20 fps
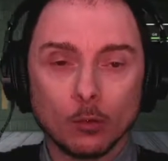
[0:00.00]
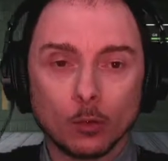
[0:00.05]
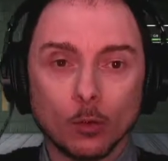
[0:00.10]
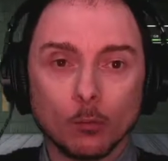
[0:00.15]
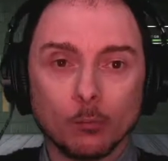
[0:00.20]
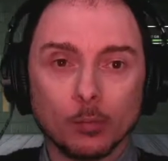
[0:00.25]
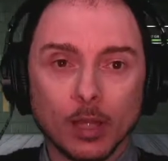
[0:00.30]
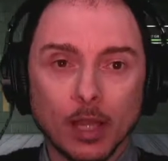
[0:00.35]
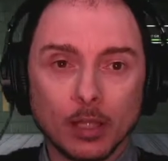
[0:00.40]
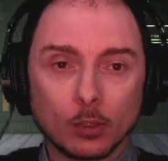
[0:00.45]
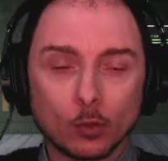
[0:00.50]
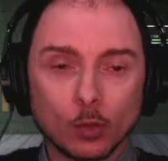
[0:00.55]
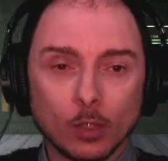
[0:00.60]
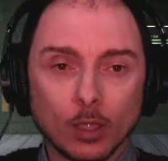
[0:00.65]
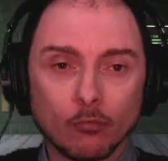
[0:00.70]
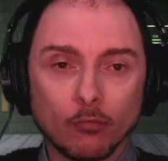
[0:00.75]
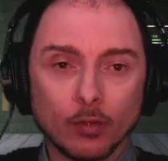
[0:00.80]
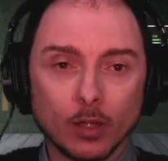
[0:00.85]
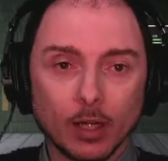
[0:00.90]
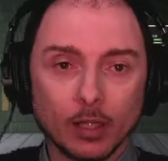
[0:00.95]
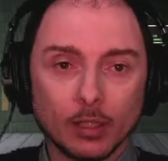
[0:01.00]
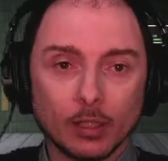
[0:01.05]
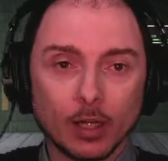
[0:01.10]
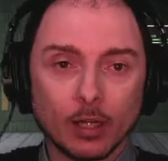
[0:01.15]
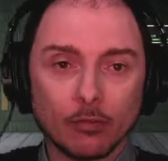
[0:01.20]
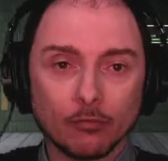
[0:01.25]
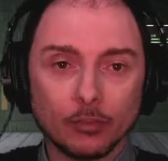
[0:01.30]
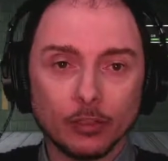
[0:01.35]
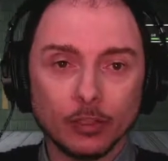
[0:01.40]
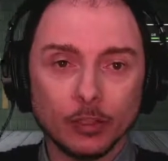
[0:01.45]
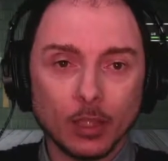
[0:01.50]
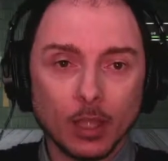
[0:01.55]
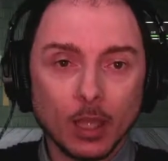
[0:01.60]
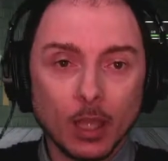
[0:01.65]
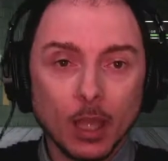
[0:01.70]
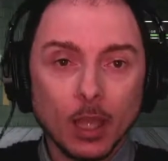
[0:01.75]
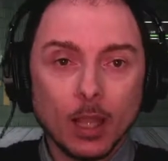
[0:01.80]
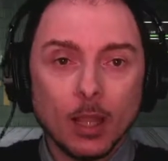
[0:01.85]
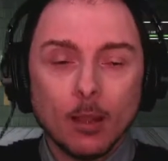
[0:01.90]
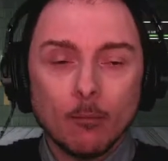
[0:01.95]
completo che farete alla fine
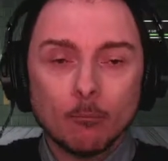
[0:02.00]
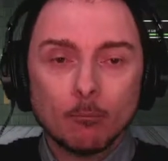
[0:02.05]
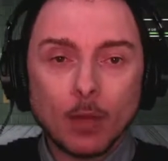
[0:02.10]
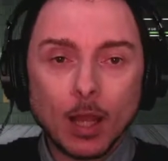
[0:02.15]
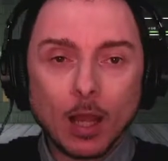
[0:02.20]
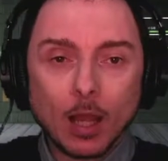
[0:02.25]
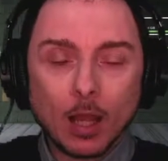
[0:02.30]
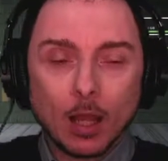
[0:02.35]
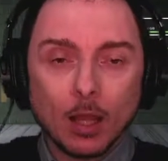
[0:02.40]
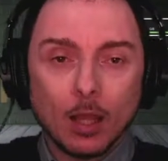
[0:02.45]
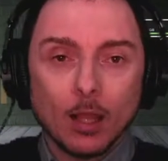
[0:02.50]
ma